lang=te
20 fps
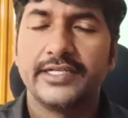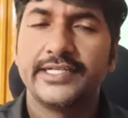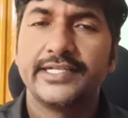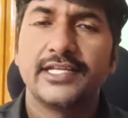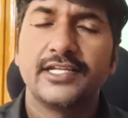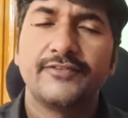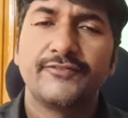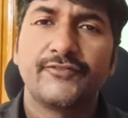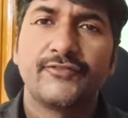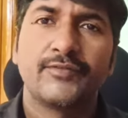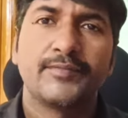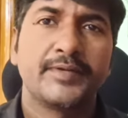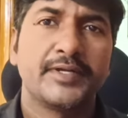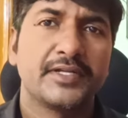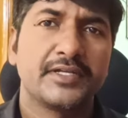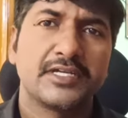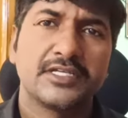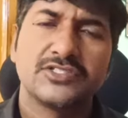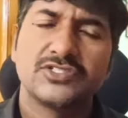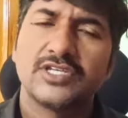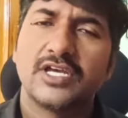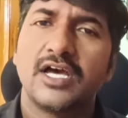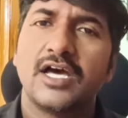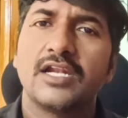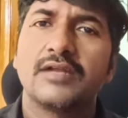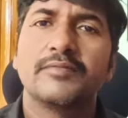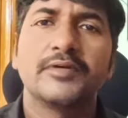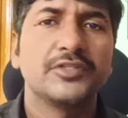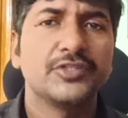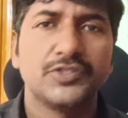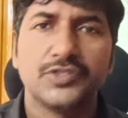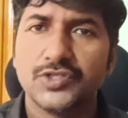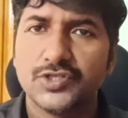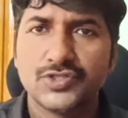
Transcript: ఈటీఎల్ ఇన్ఫర్మేటికా చాలామంది